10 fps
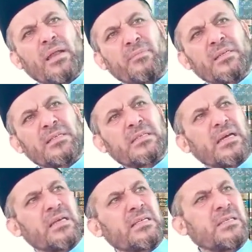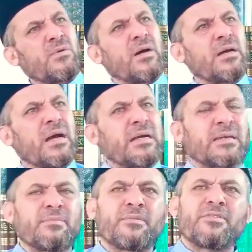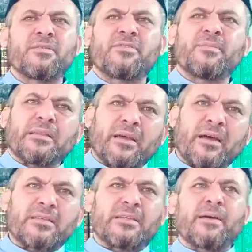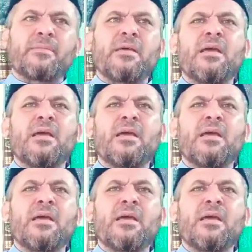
الامن السياسي واكثر من في, في منطقتنا